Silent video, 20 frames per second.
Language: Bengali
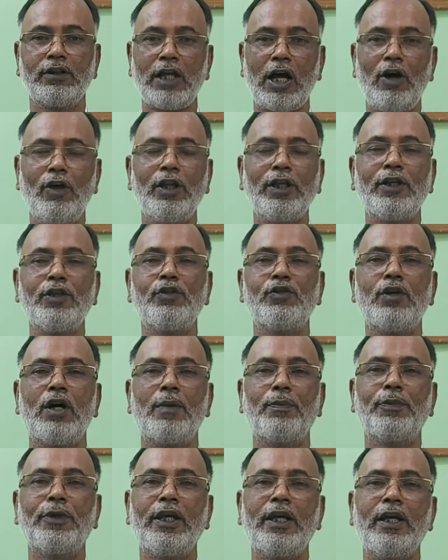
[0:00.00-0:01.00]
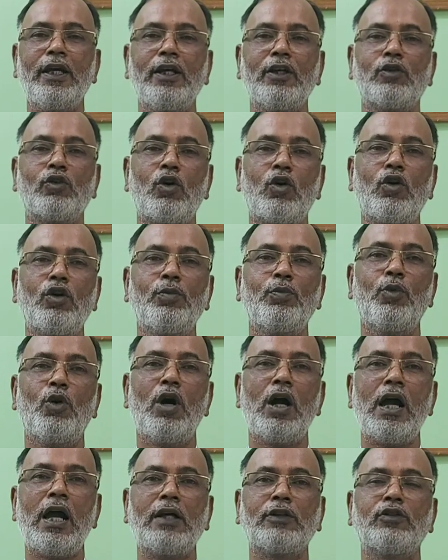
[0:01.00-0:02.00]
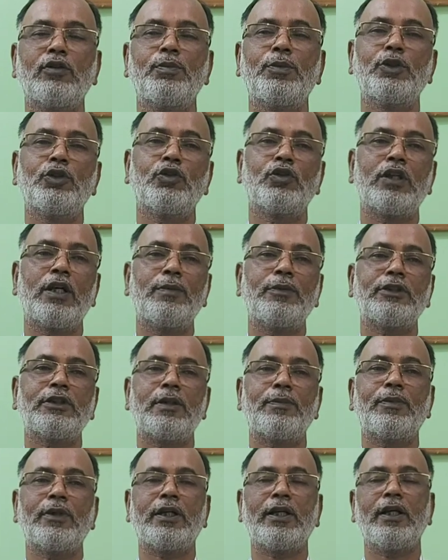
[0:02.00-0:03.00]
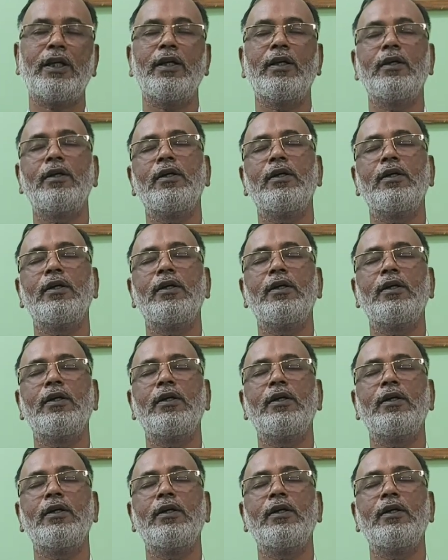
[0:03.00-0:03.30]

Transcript: তাহলে কিন্তু আপনি তখন একজন ফিজিওথেরাপিস্ট আপনাকে